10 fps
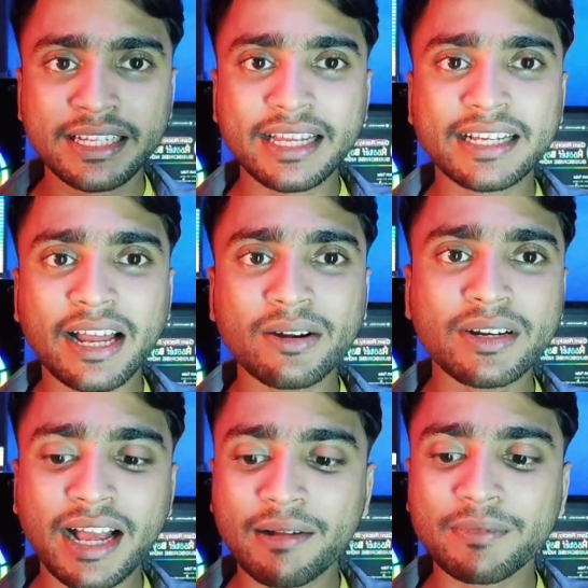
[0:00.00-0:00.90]
এই
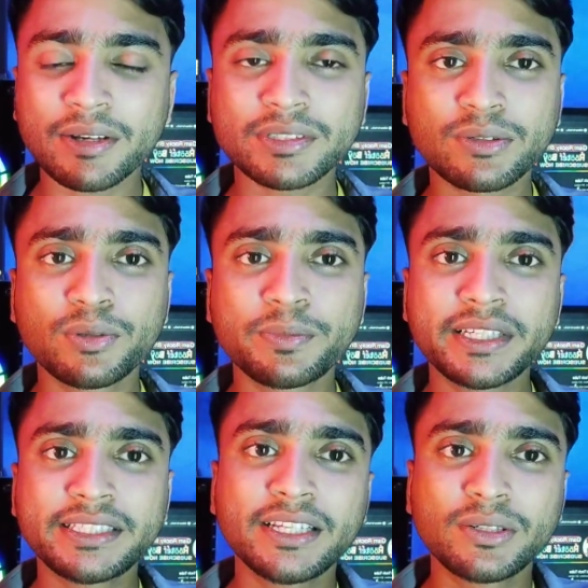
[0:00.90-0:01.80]
কারণে আমরা হচ্ছে খুব
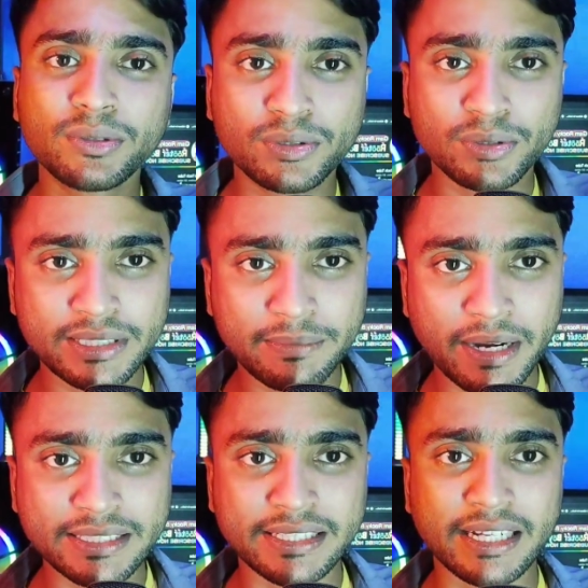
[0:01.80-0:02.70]
ইজিলি রুট করতে
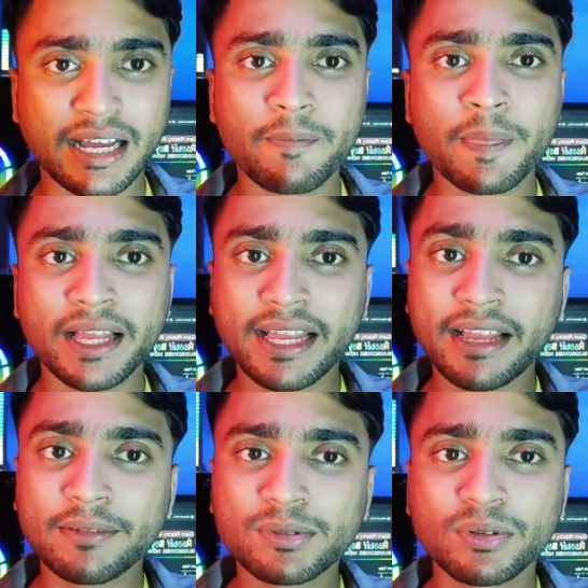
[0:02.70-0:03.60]
পারছি না এই
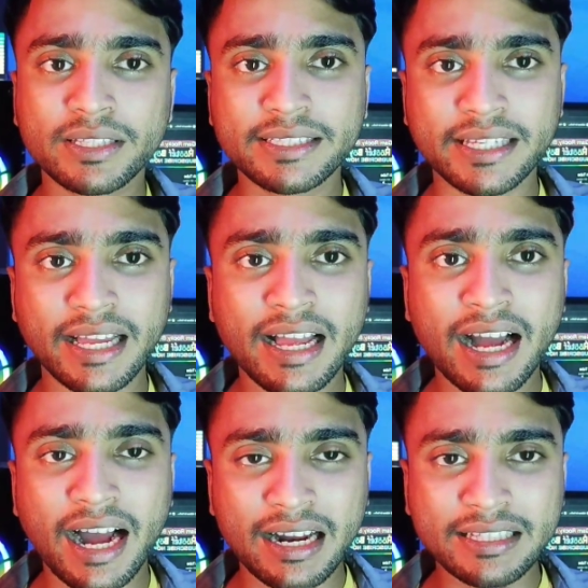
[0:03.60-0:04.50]
অ্যাপসগুলো দিয়ে
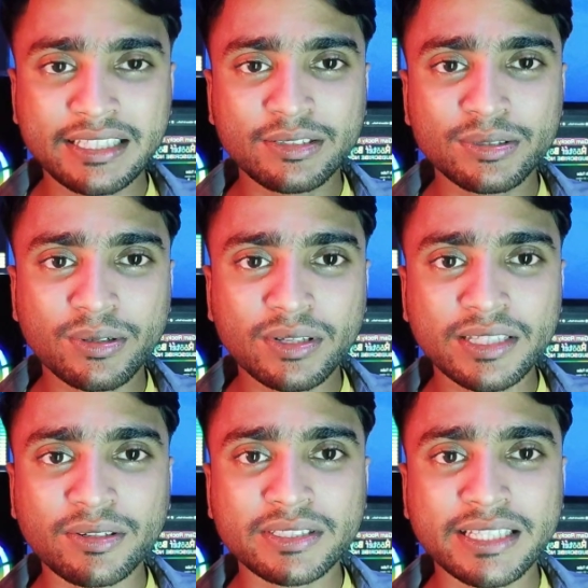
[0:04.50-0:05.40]
আর দ্বিতীয়ত
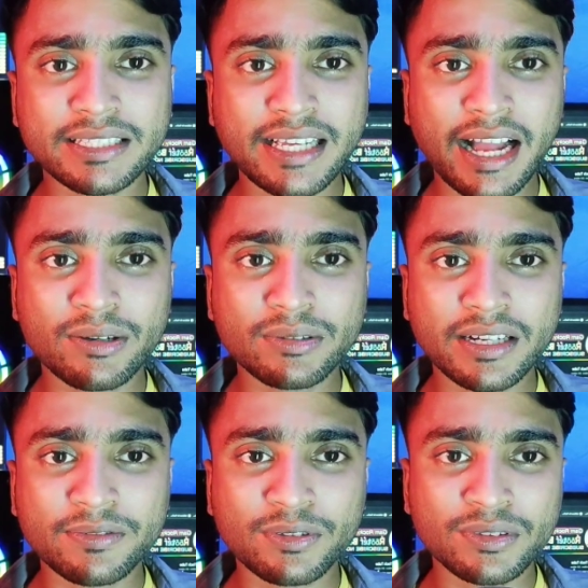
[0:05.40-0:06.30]
কথা হচ্ছে যে
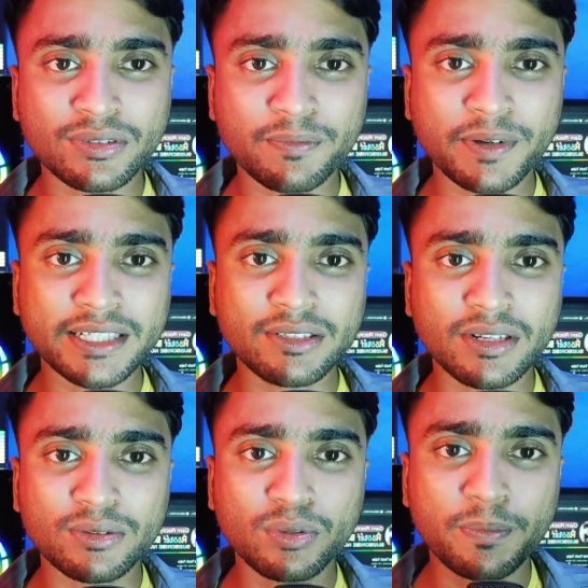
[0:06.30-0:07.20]
এখনকার ফোন
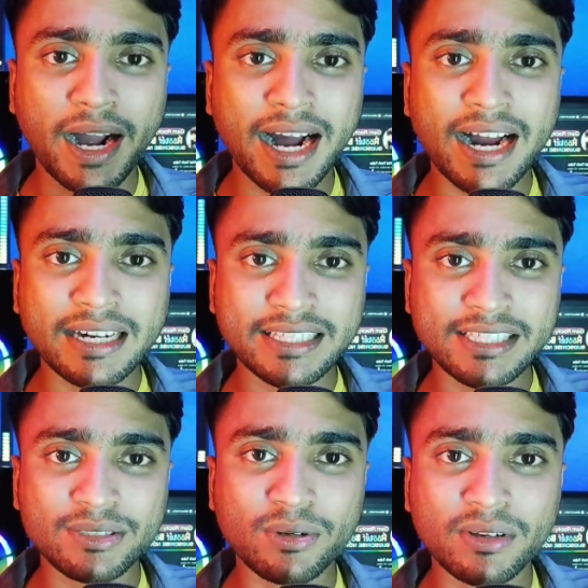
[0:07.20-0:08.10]
কোম্পানিগুলো খুব হার্ড
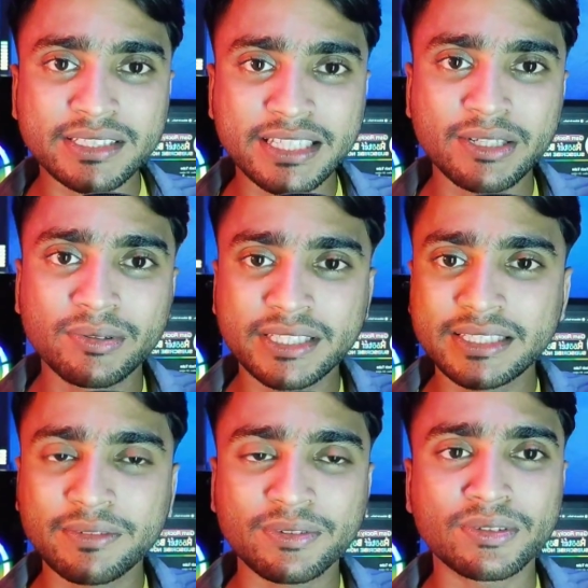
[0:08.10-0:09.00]
স্ট্রং সিকিউরিটি
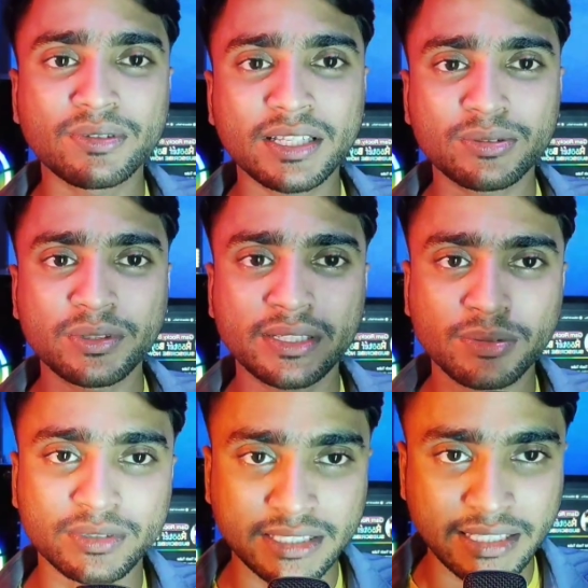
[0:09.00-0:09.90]
দিয়ে ফোনগুলো তৈরি
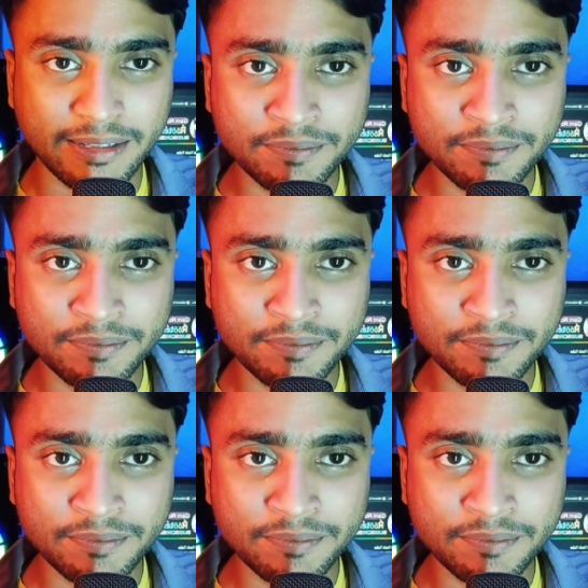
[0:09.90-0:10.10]
করছে